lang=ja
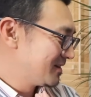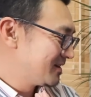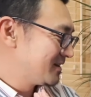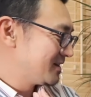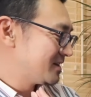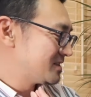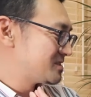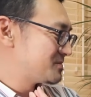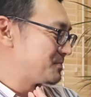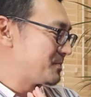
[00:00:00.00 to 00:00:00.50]

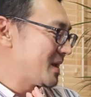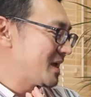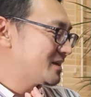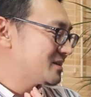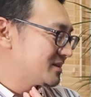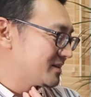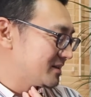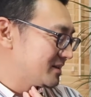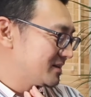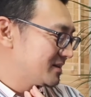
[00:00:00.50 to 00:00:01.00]
It's
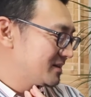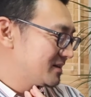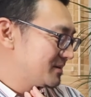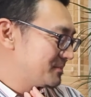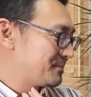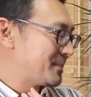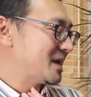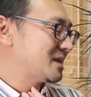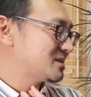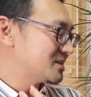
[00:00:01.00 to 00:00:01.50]
better
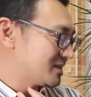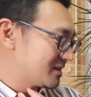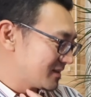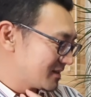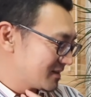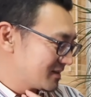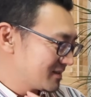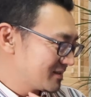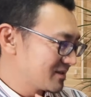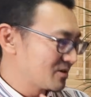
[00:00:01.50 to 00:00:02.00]
better
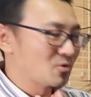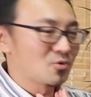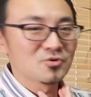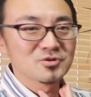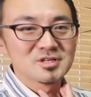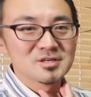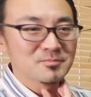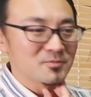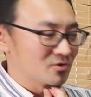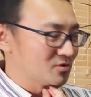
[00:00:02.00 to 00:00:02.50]
でここ
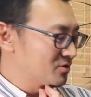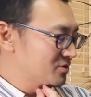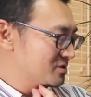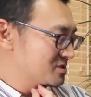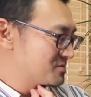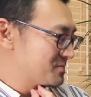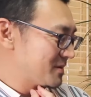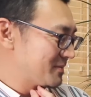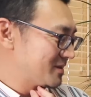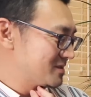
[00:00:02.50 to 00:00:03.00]
でも喉
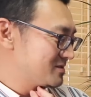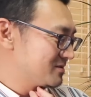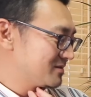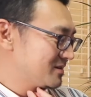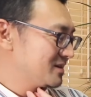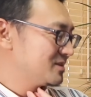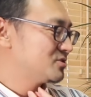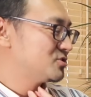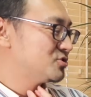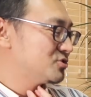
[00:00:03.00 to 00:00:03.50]
閉めますよ
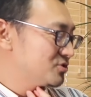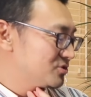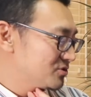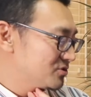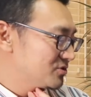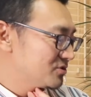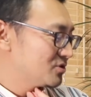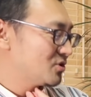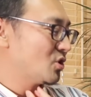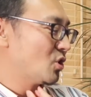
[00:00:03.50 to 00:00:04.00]
ね
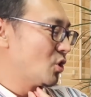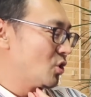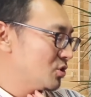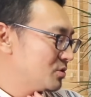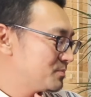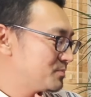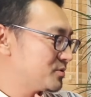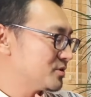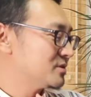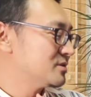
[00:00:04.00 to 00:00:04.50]
to
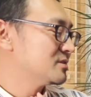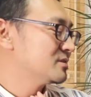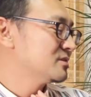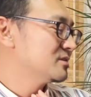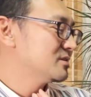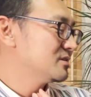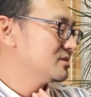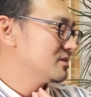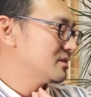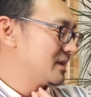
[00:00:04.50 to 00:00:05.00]
open
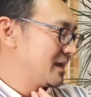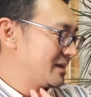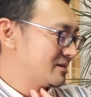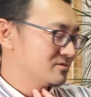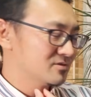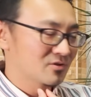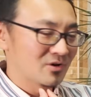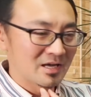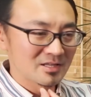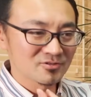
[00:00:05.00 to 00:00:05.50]
n
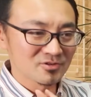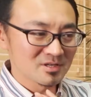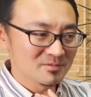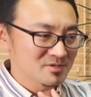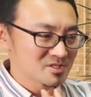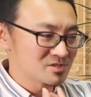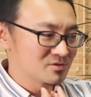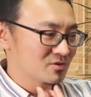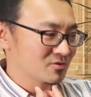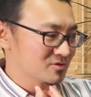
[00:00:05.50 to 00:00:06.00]
の後でも
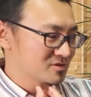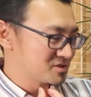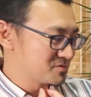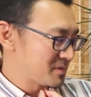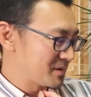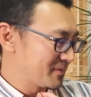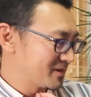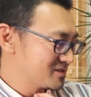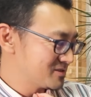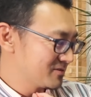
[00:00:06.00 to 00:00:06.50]
喉閉
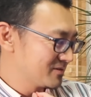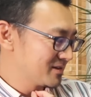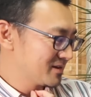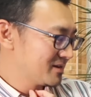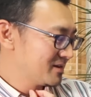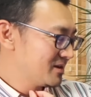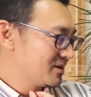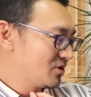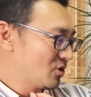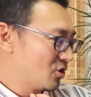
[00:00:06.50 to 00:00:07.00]
めますよね
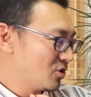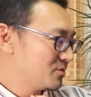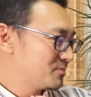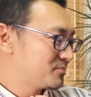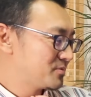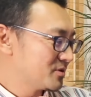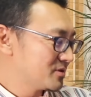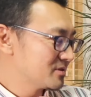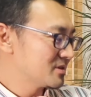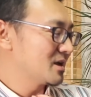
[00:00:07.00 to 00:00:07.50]

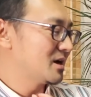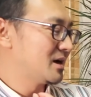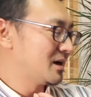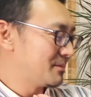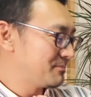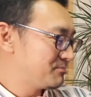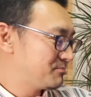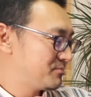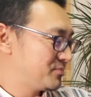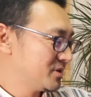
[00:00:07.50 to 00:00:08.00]
open
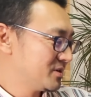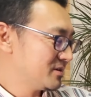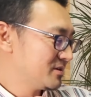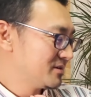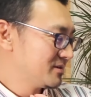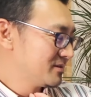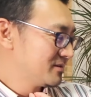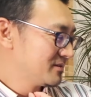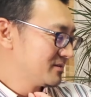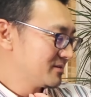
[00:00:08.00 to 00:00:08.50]
up
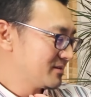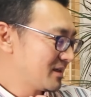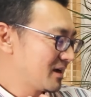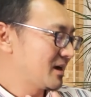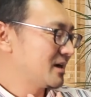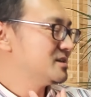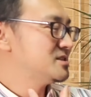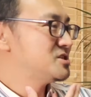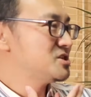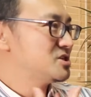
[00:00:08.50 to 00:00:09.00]
なん
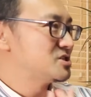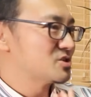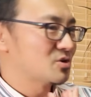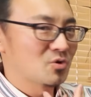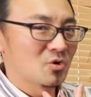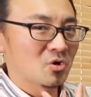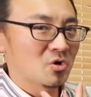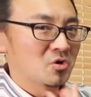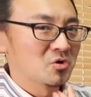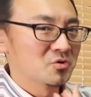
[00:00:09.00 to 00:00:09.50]
かいちいち
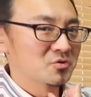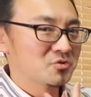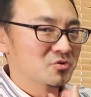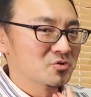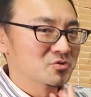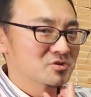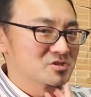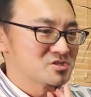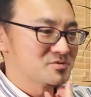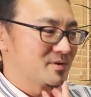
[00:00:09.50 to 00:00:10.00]
こう
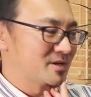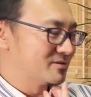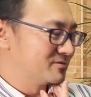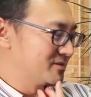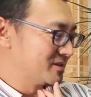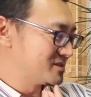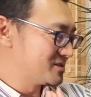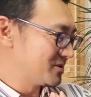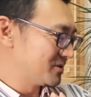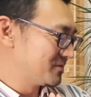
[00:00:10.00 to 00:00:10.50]
喉を閉めるん
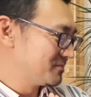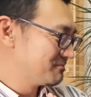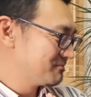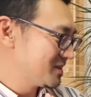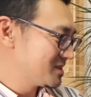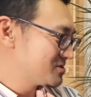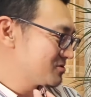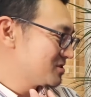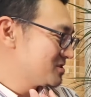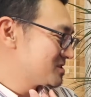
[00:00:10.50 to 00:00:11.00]
ですよ
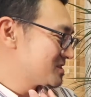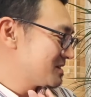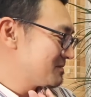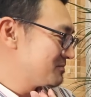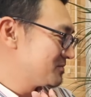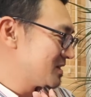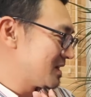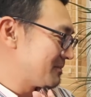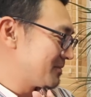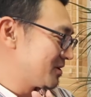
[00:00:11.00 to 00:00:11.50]
でそれ全
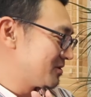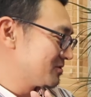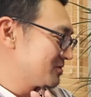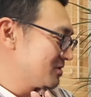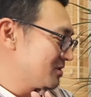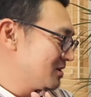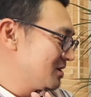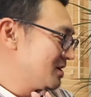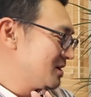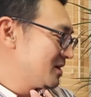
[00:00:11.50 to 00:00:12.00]
部やめる
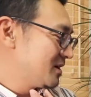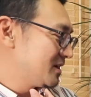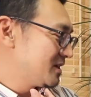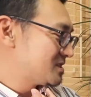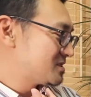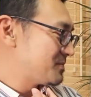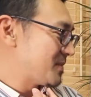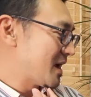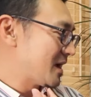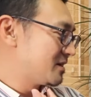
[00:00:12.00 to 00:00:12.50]
と
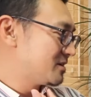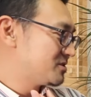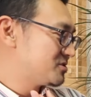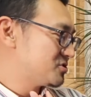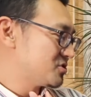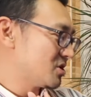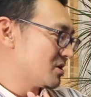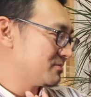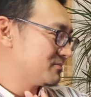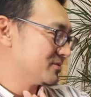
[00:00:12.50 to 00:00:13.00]
it's better
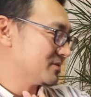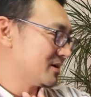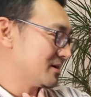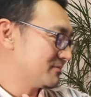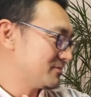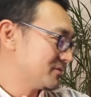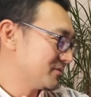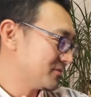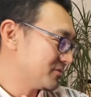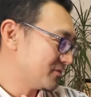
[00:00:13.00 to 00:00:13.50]
to open
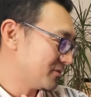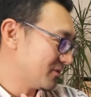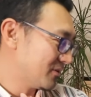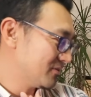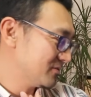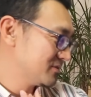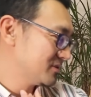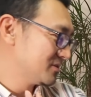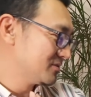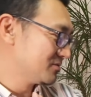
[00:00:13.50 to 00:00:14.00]
up your
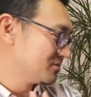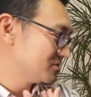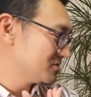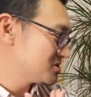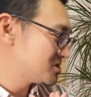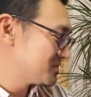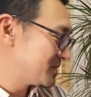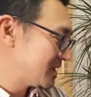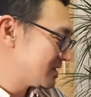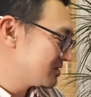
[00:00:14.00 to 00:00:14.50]
throat 喉を
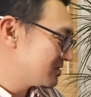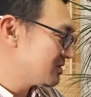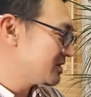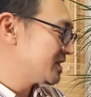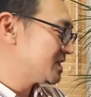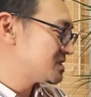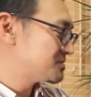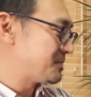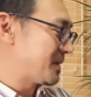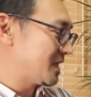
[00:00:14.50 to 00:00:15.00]
閉めると
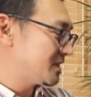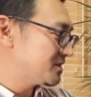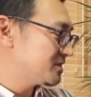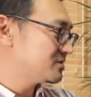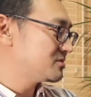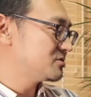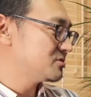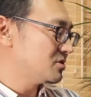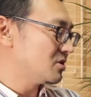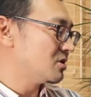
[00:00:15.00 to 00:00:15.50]
it's better
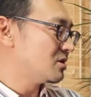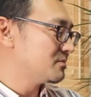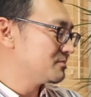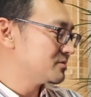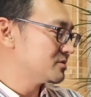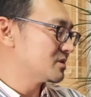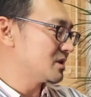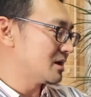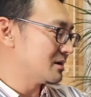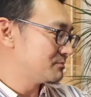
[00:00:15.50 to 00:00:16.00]
to
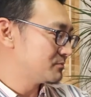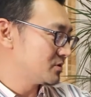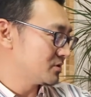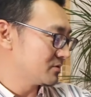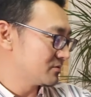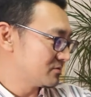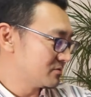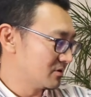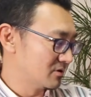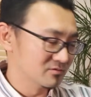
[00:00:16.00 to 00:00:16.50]
open up your
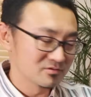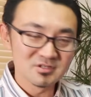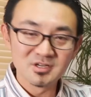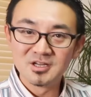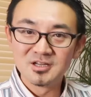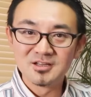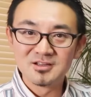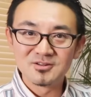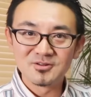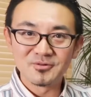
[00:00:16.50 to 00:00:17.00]
throat
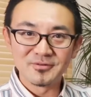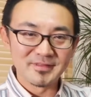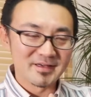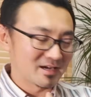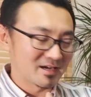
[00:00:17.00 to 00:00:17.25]
こんな